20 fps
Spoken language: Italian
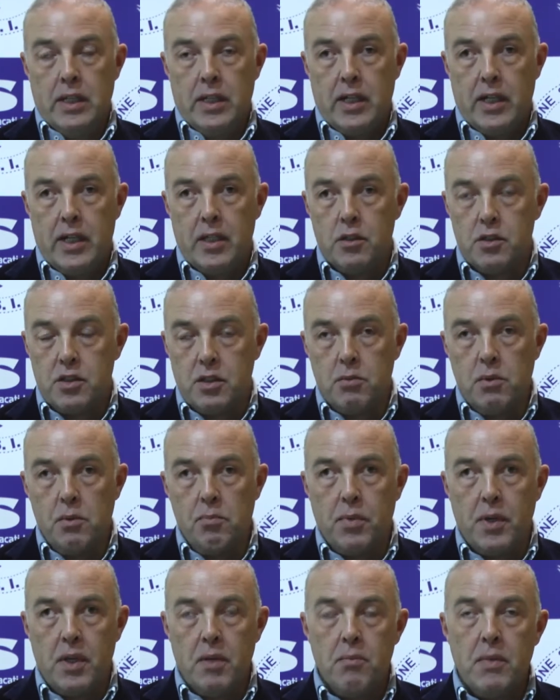credo siamo i
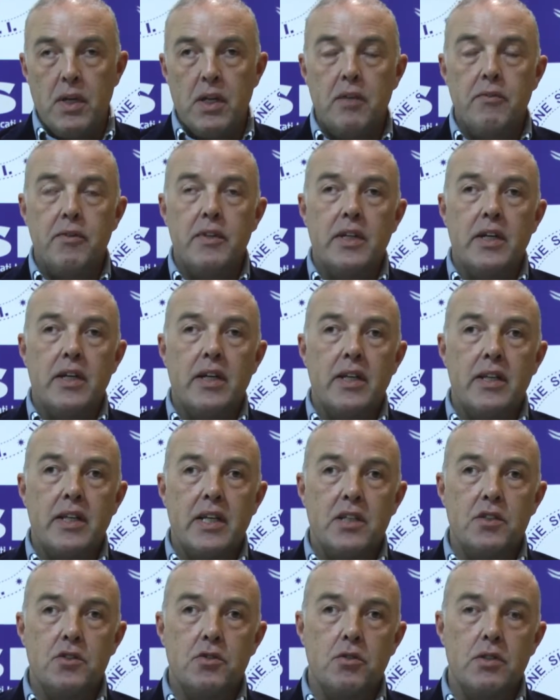primi a rivedere
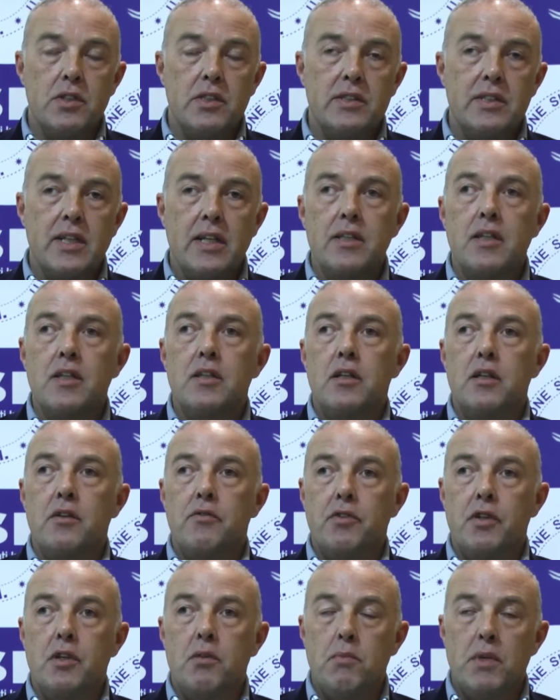adesso gli standard di
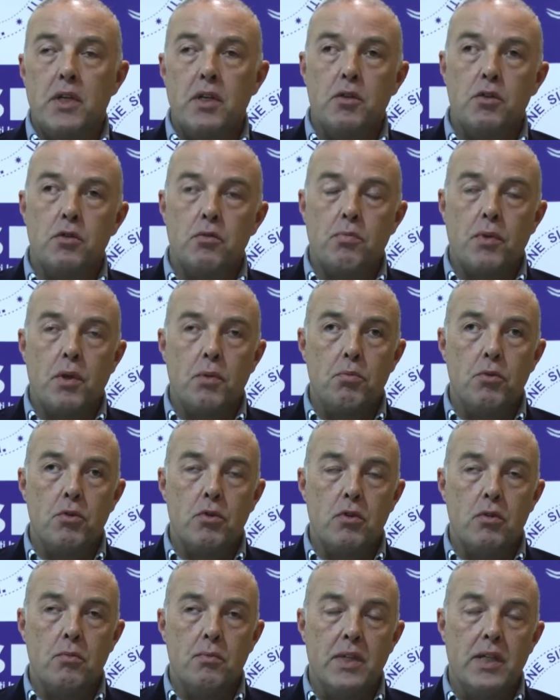riferimento proprio
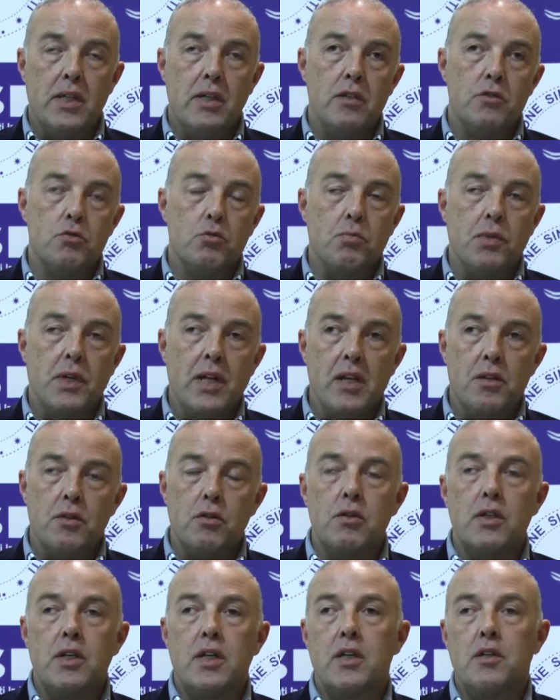come superando
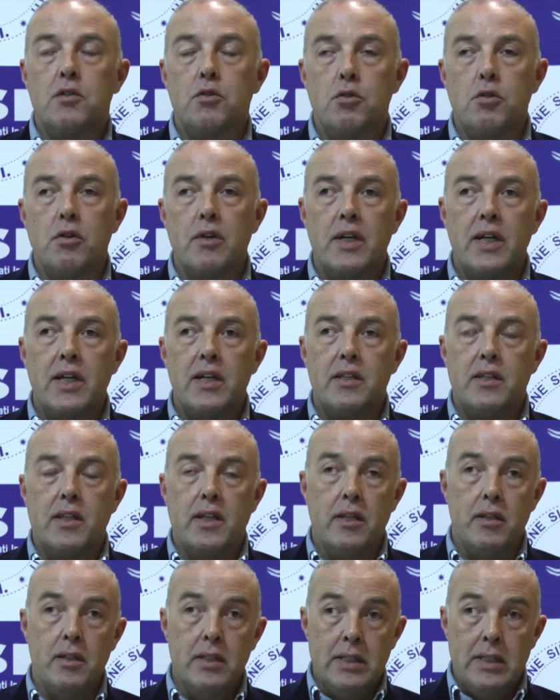il decreto Tonal
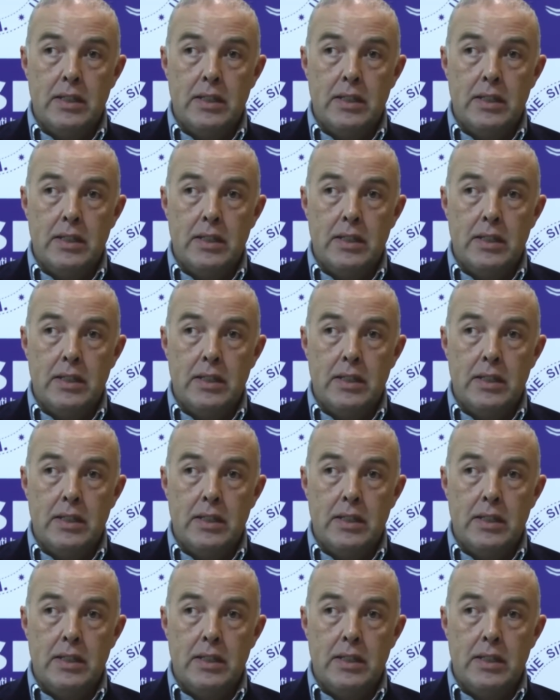Cattin.